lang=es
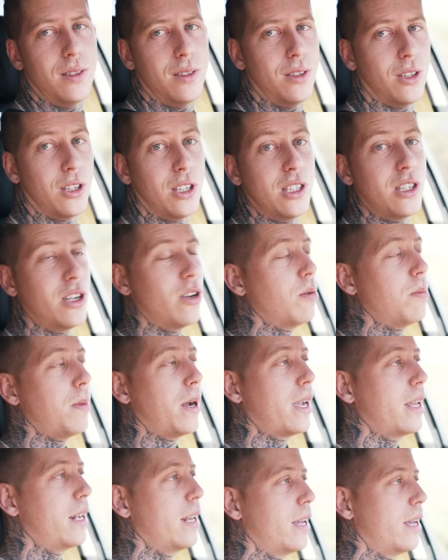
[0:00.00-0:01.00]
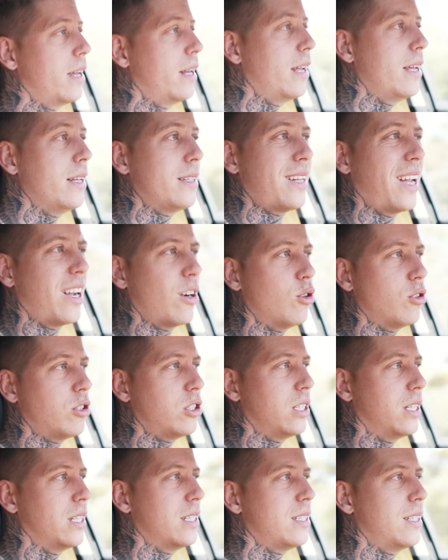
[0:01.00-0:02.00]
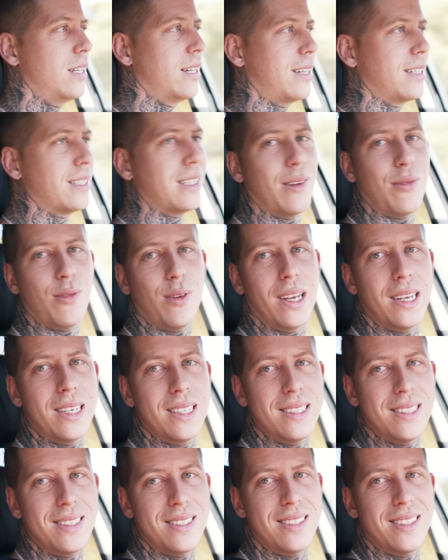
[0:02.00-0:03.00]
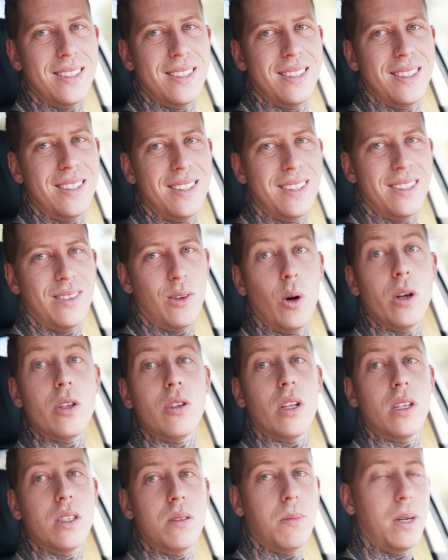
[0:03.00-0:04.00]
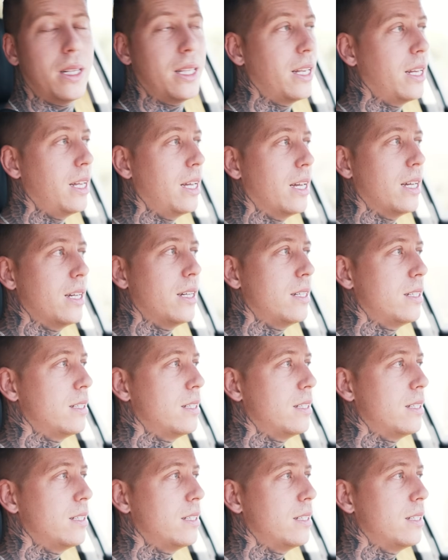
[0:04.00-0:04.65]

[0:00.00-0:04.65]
No sé si os imaginaréis qué coche es el que se fue. Oh, esto es todo batería.